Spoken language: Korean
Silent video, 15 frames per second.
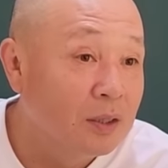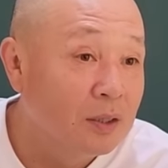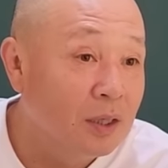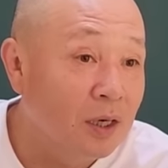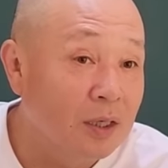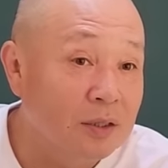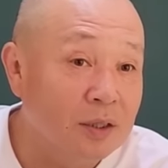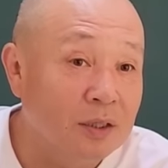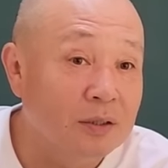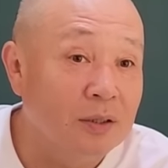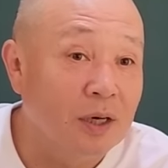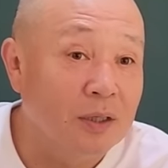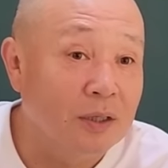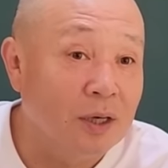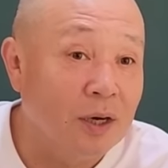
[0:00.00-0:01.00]
대가리 새는
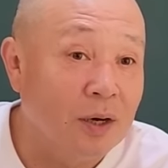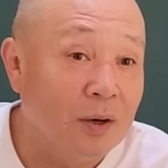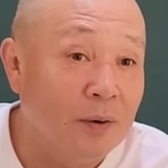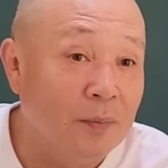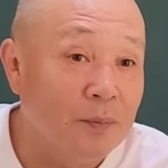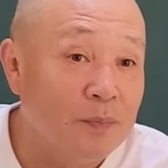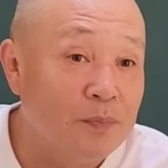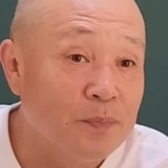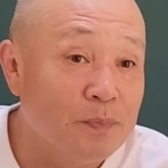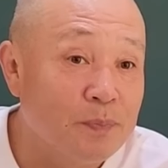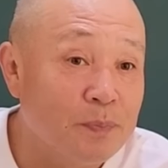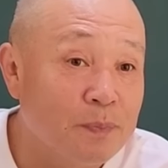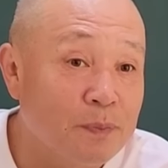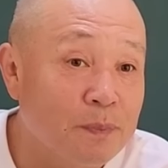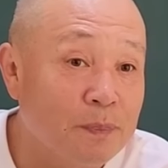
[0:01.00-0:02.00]
거 아니야.
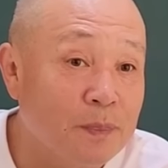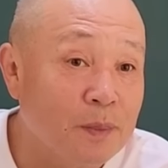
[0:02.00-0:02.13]
음.